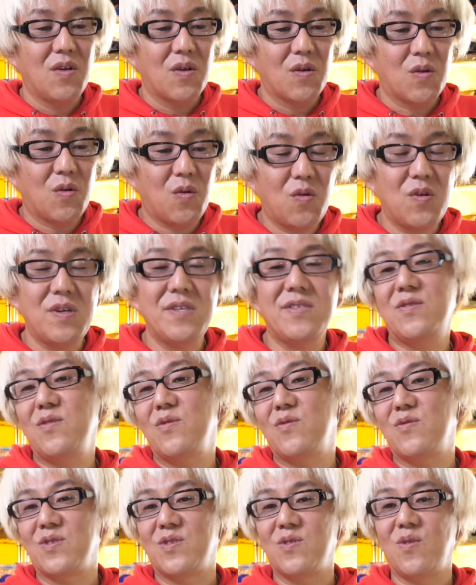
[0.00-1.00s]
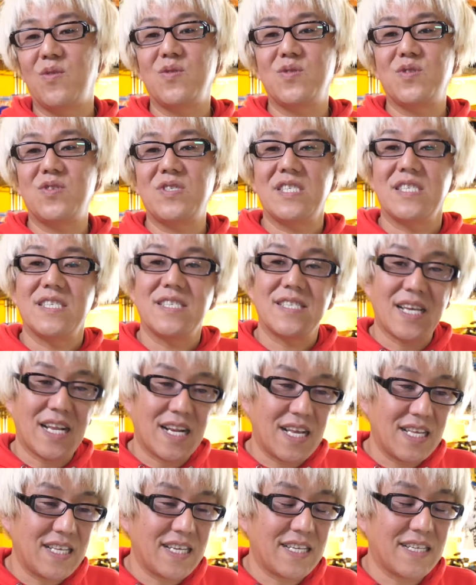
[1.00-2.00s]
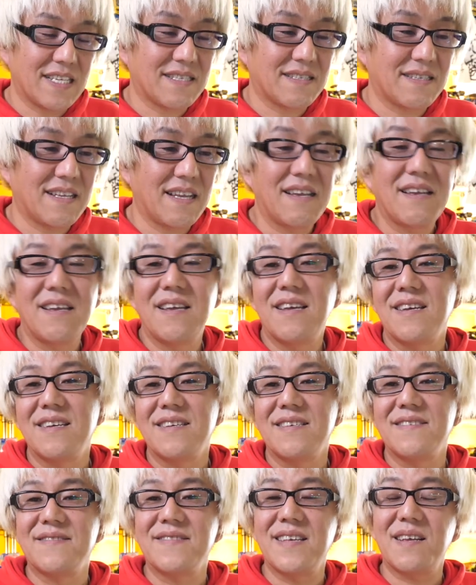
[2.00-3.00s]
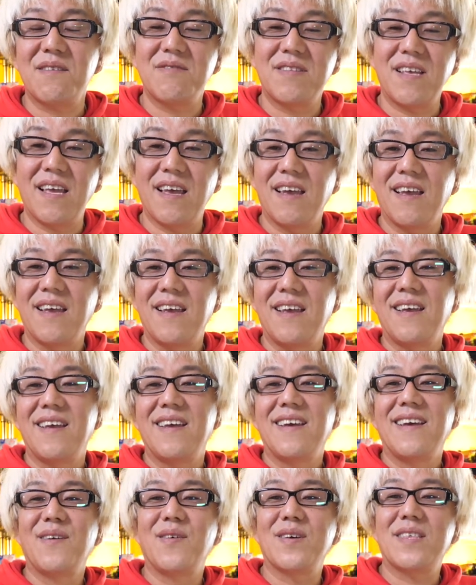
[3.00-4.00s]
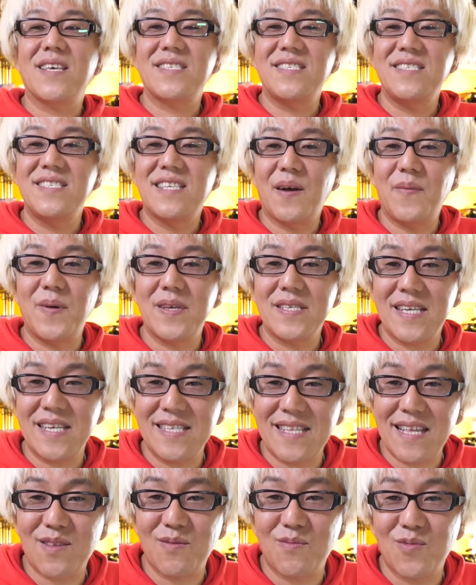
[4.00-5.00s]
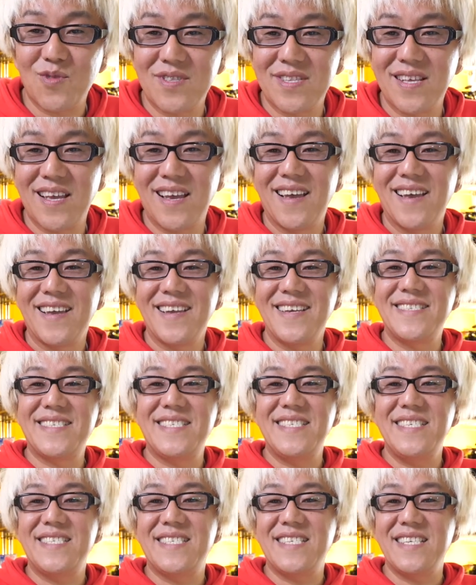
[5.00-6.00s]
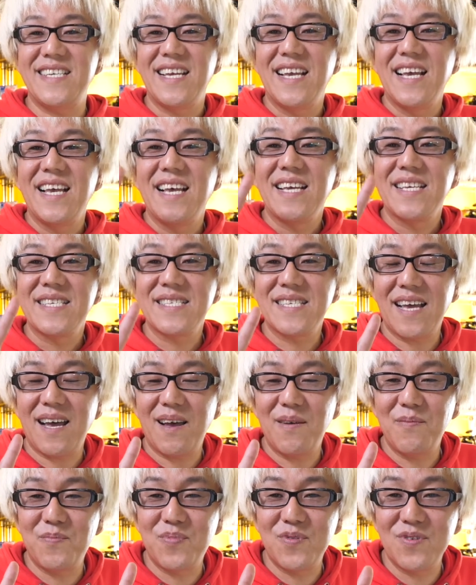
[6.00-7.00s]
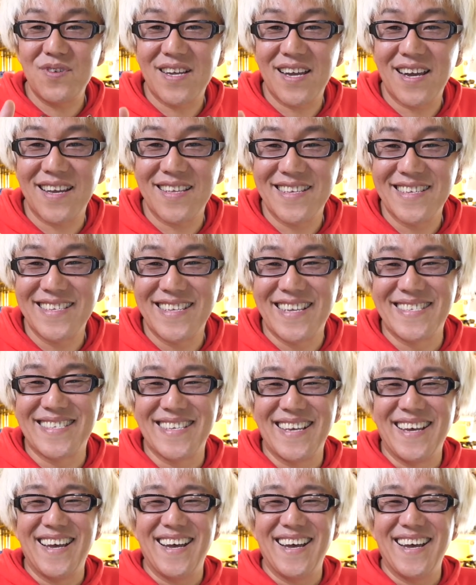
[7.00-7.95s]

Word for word: 効率よく上手にならないですね。なので、私に騙されたと思って、1日3分間でいいです。